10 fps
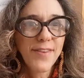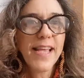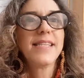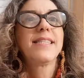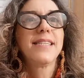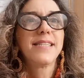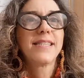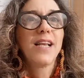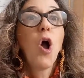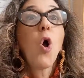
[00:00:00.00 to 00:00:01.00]

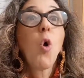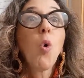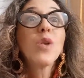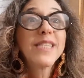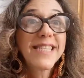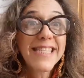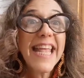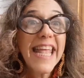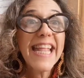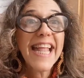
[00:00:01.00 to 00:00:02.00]
vezes
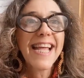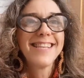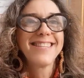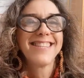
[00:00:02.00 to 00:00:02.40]
coceira